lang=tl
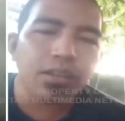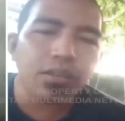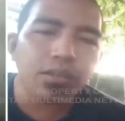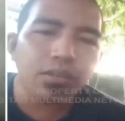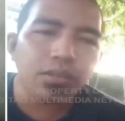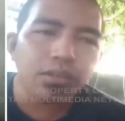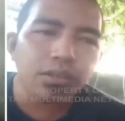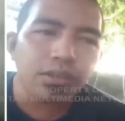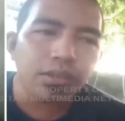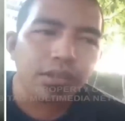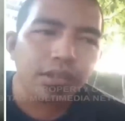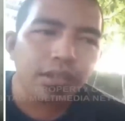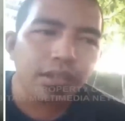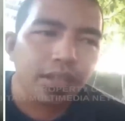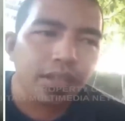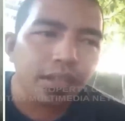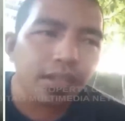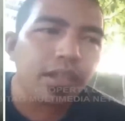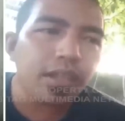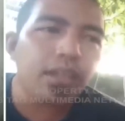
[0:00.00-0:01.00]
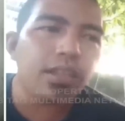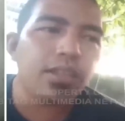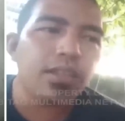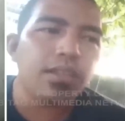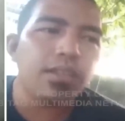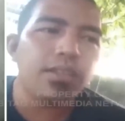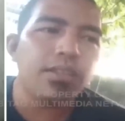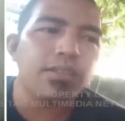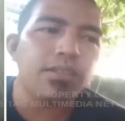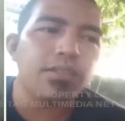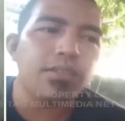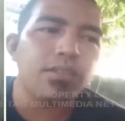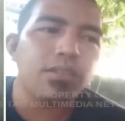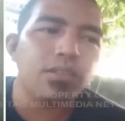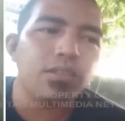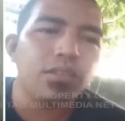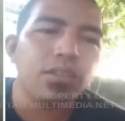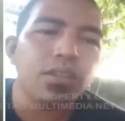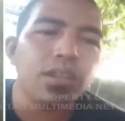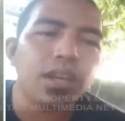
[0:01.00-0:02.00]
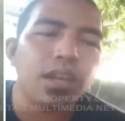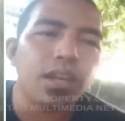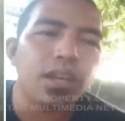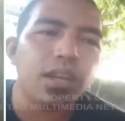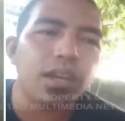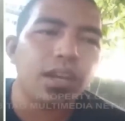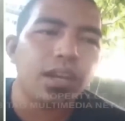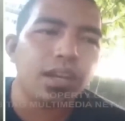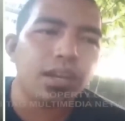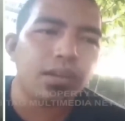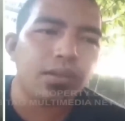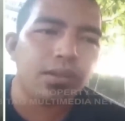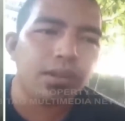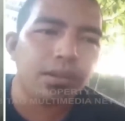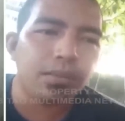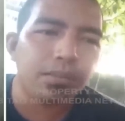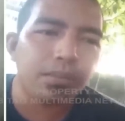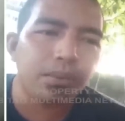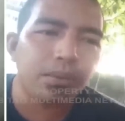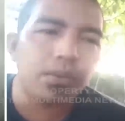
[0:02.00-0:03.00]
akin yung concerned citizen nung nakarang araw lang